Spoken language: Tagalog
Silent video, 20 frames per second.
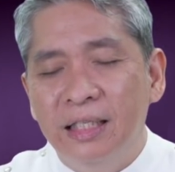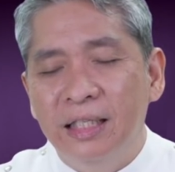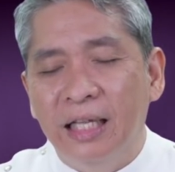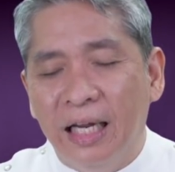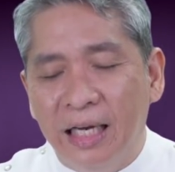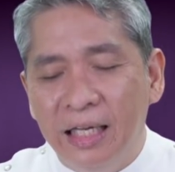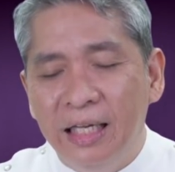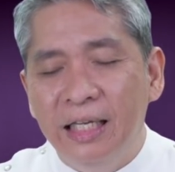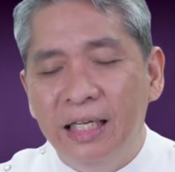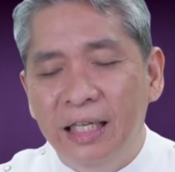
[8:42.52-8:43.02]

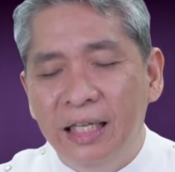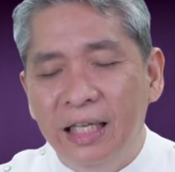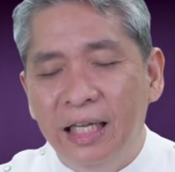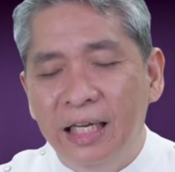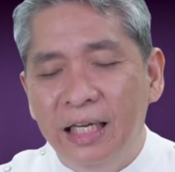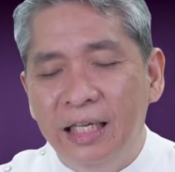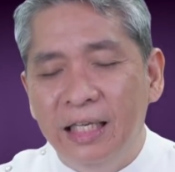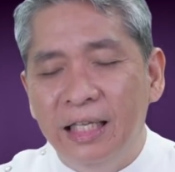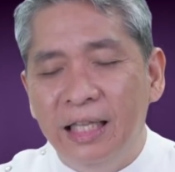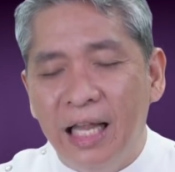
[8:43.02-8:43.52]

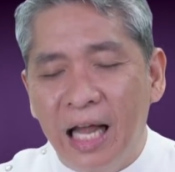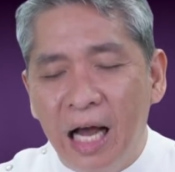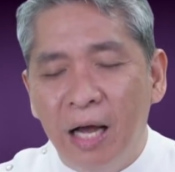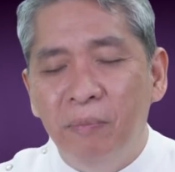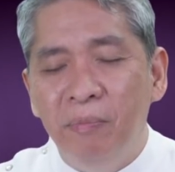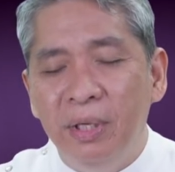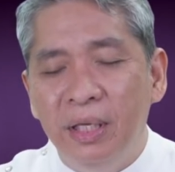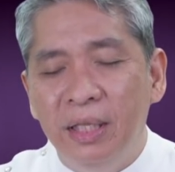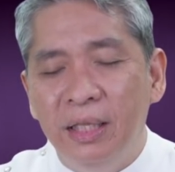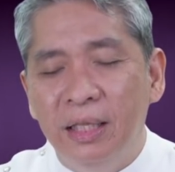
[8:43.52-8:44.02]
naririnig
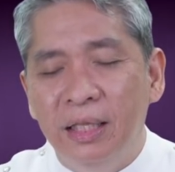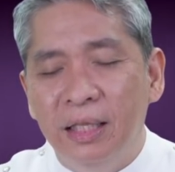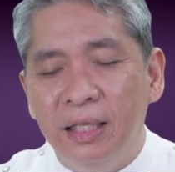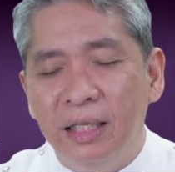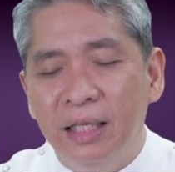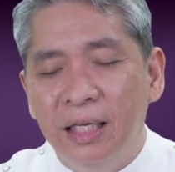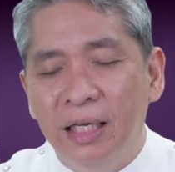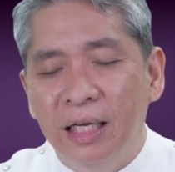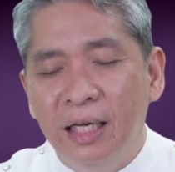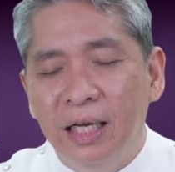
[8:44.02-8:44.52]
namin
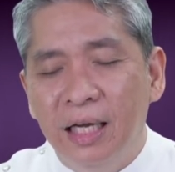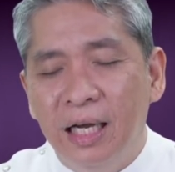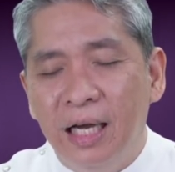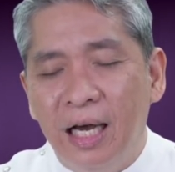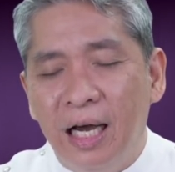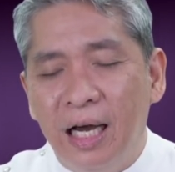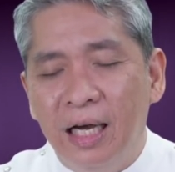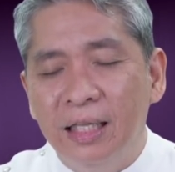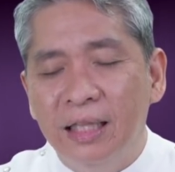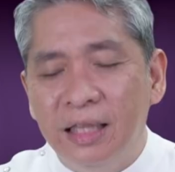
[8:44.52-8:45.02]

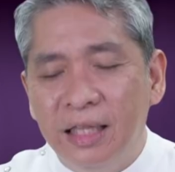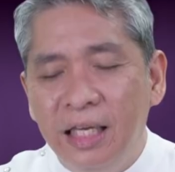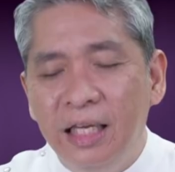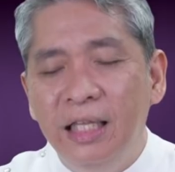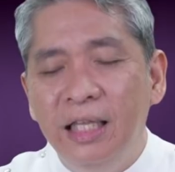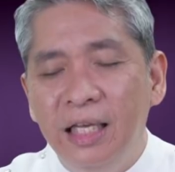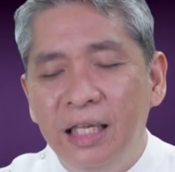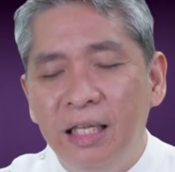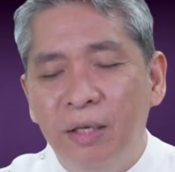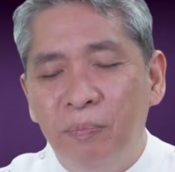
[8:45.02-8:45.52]
ang
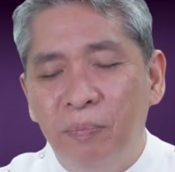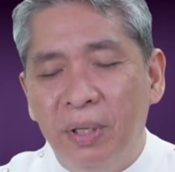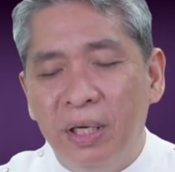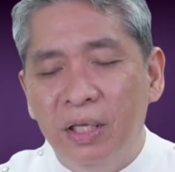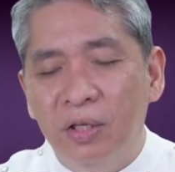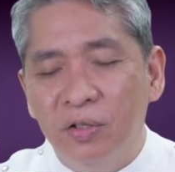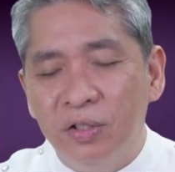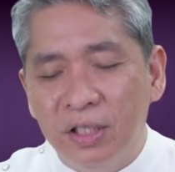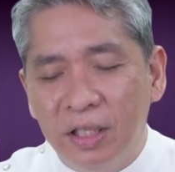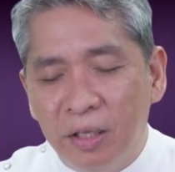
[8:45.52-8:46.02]
tinig ng
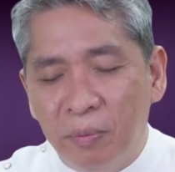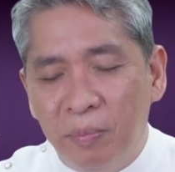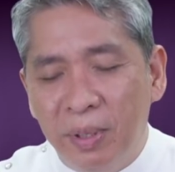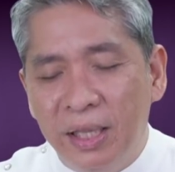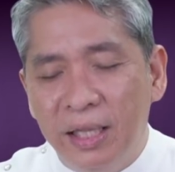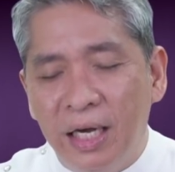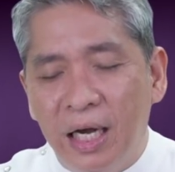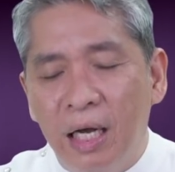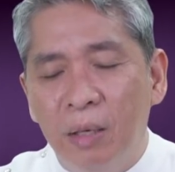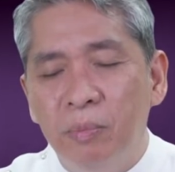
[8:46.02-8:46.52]
Panginoon sa
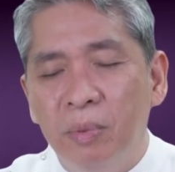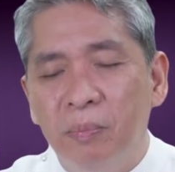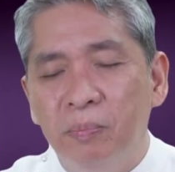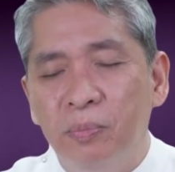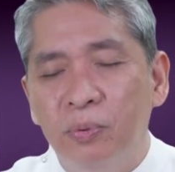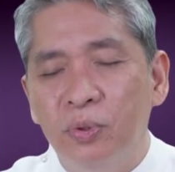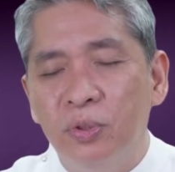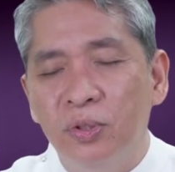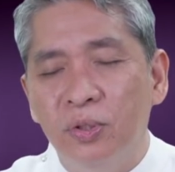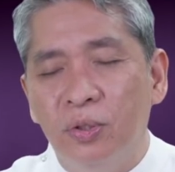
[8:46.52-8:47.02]
nivel ng aming
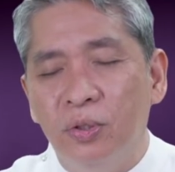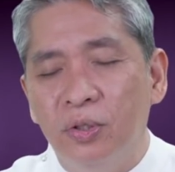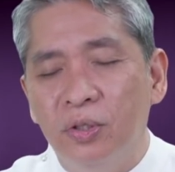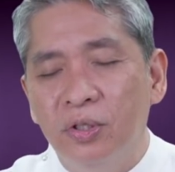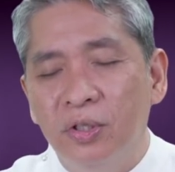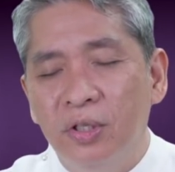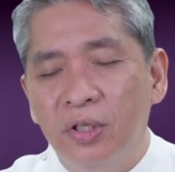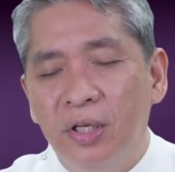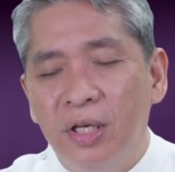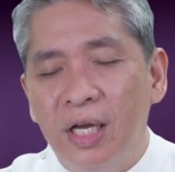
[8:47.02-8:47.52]
puso.
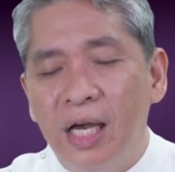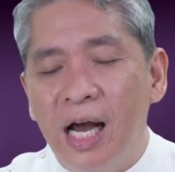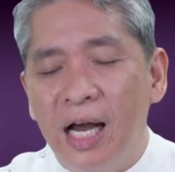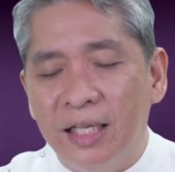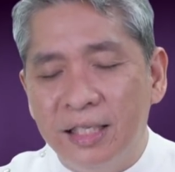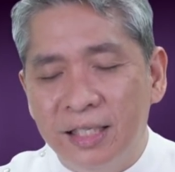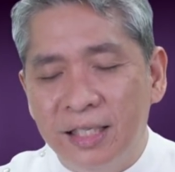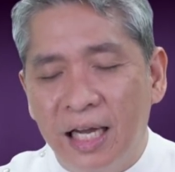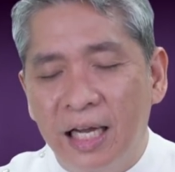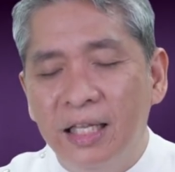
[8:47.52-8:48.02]

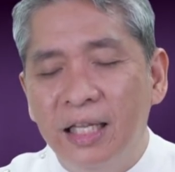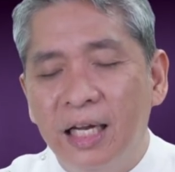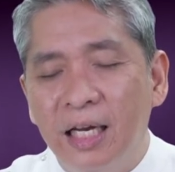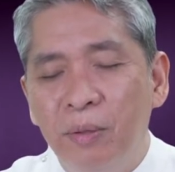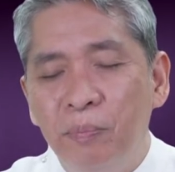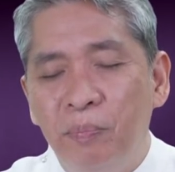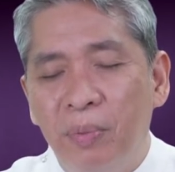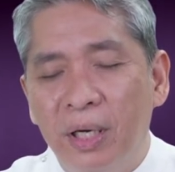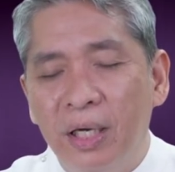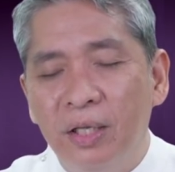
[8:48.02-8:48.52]
At sana
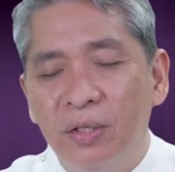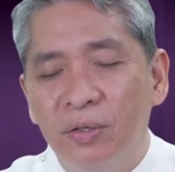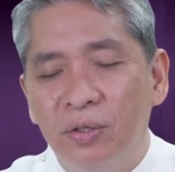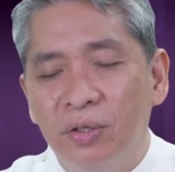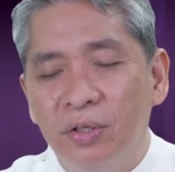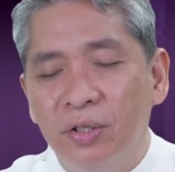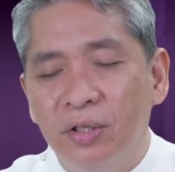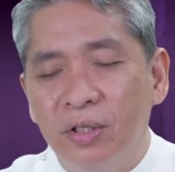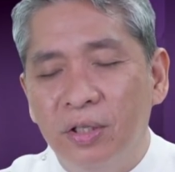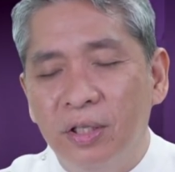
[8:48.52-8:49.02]
rin,
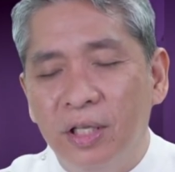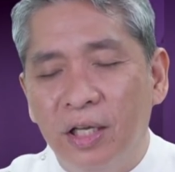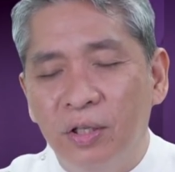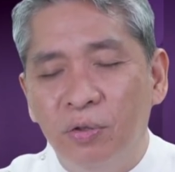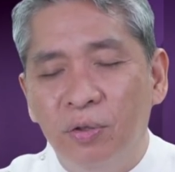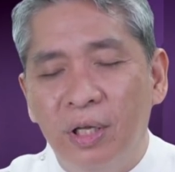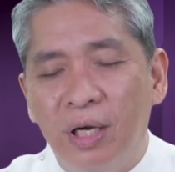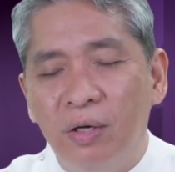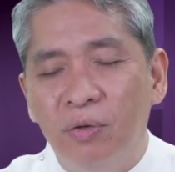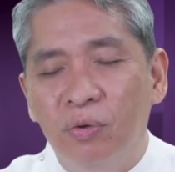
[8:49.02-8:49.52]
Panginoon,
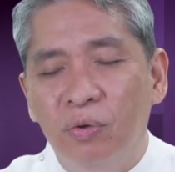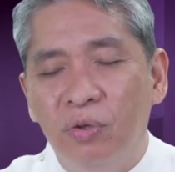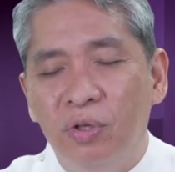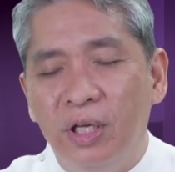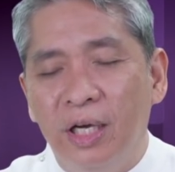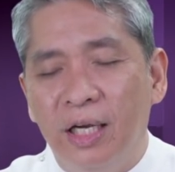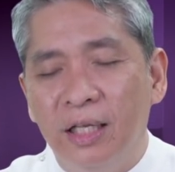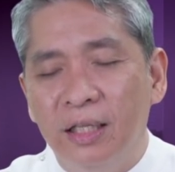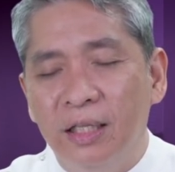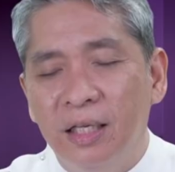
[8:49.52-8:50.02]
ito na ang
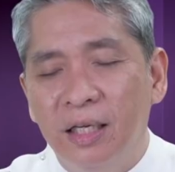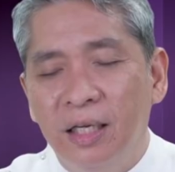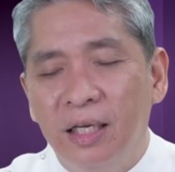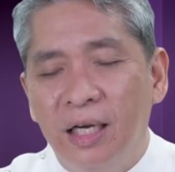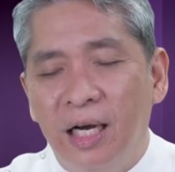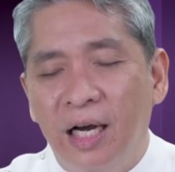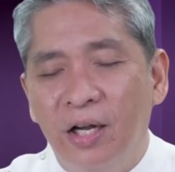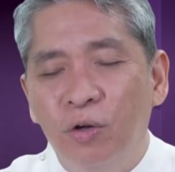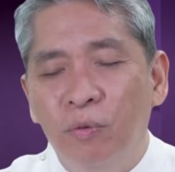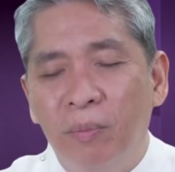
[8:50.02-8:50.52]
hudyat.
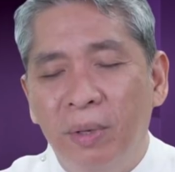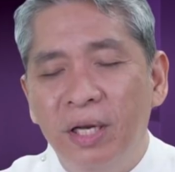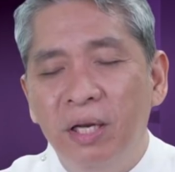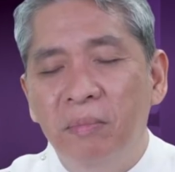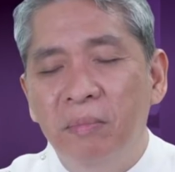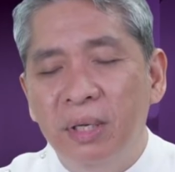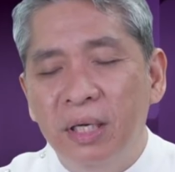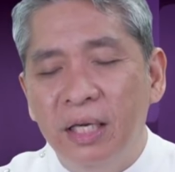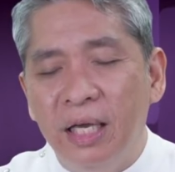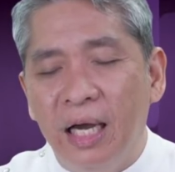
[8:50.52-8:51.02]
Anuman
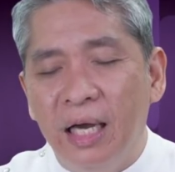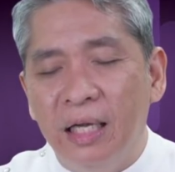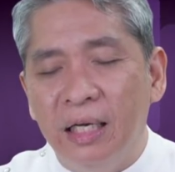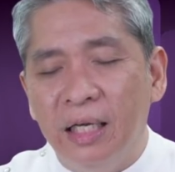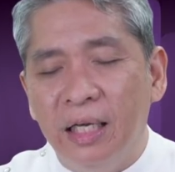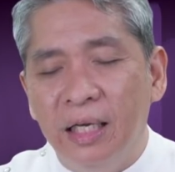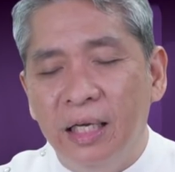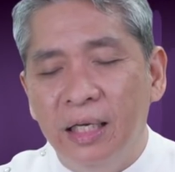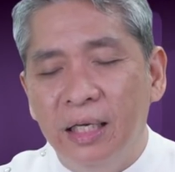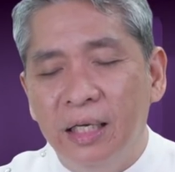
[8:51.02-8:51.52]
ang
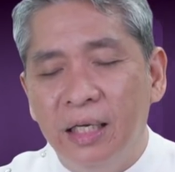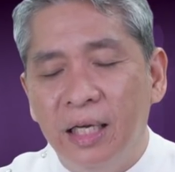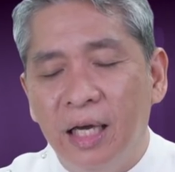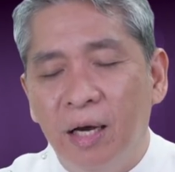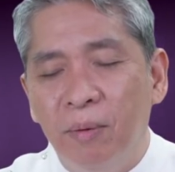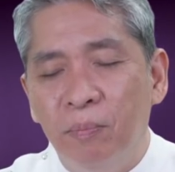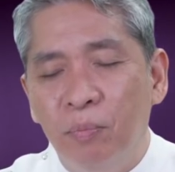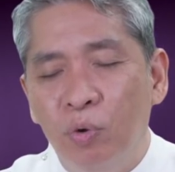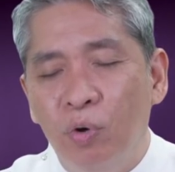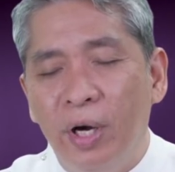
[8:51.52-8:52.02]
mangyari,
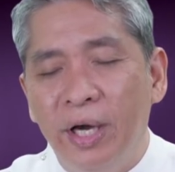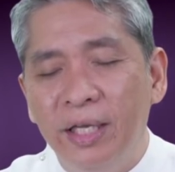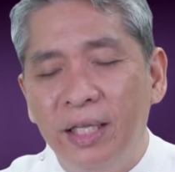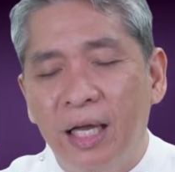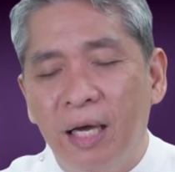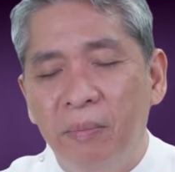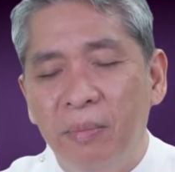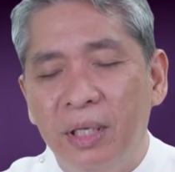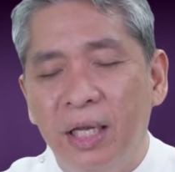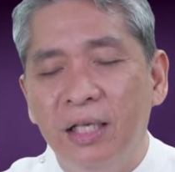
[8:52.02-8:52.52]
ang buhay
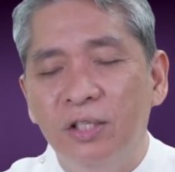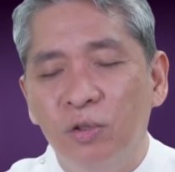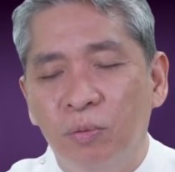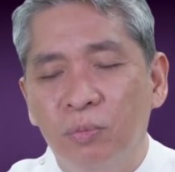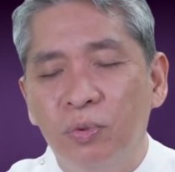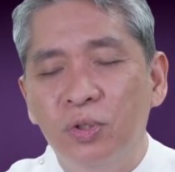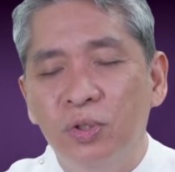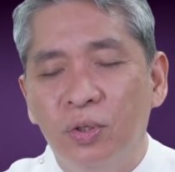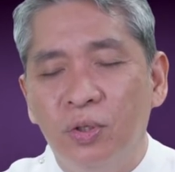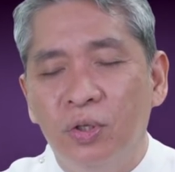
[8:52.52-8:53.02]
namin ay
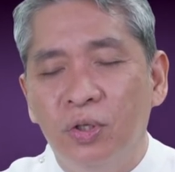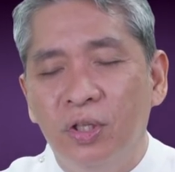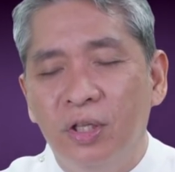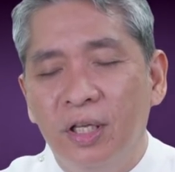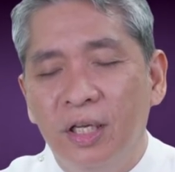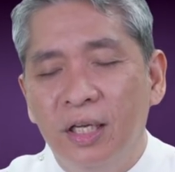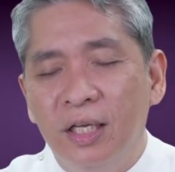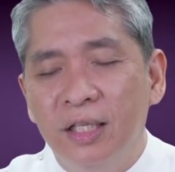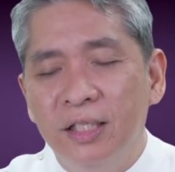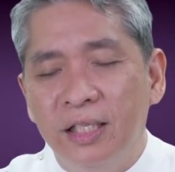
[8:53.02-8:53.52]
sumusunod
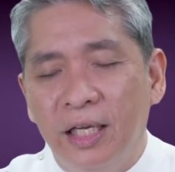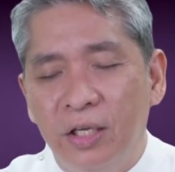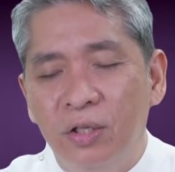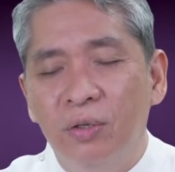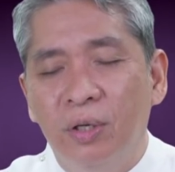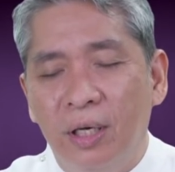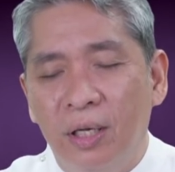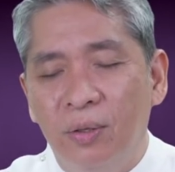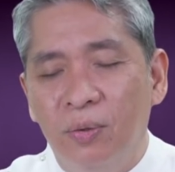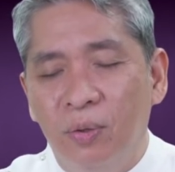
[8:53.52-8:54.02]
sa
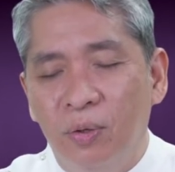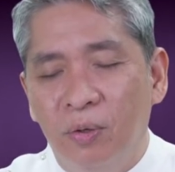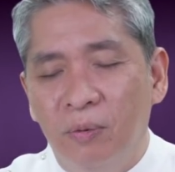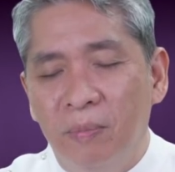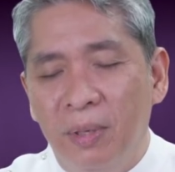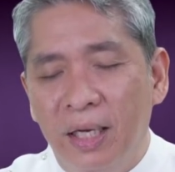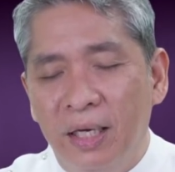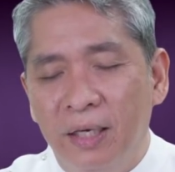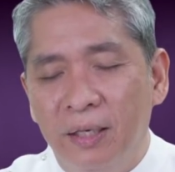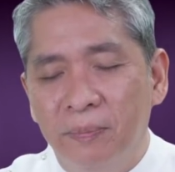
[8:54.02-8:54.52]
inyong
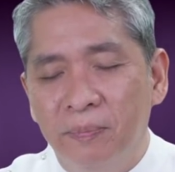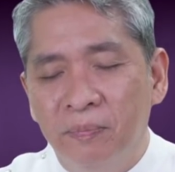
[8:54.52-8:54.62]
kalooban.